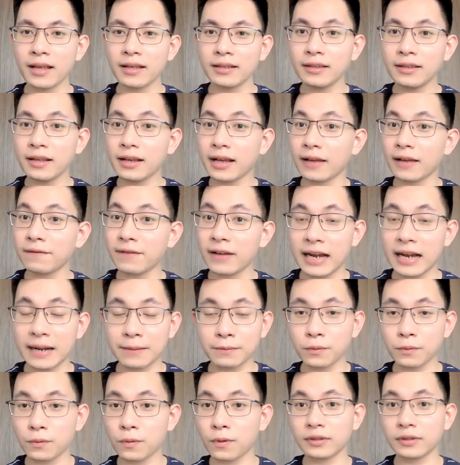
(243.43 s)
những cái vẻ đẹp
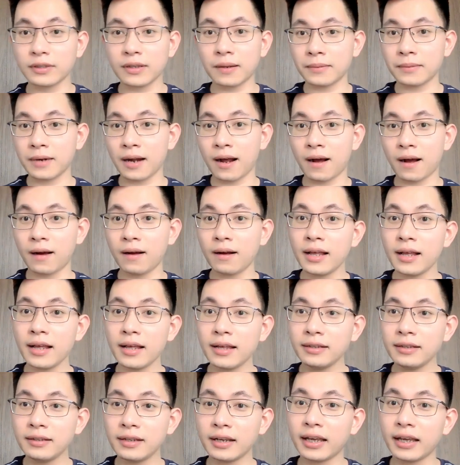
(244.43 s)
của cuộc sống đó
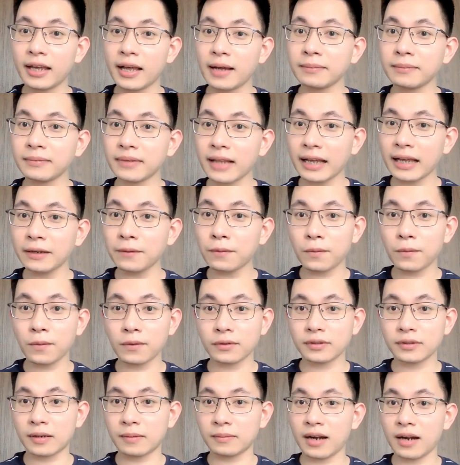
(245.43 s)
những cái âm thanh của cuộc
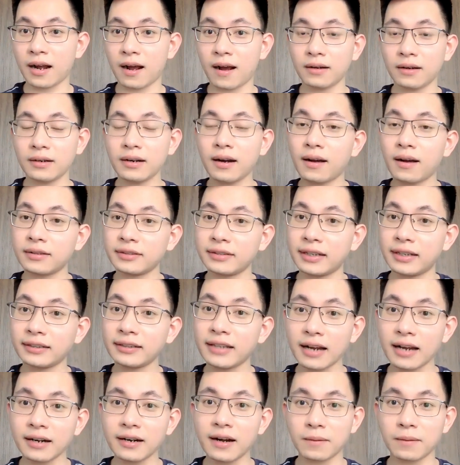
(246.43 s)
sống đó nó sẽ
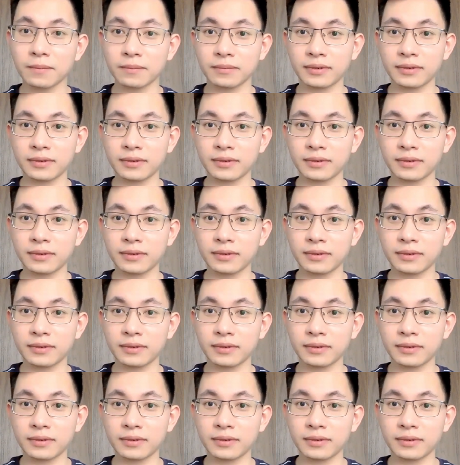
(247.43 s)
tác động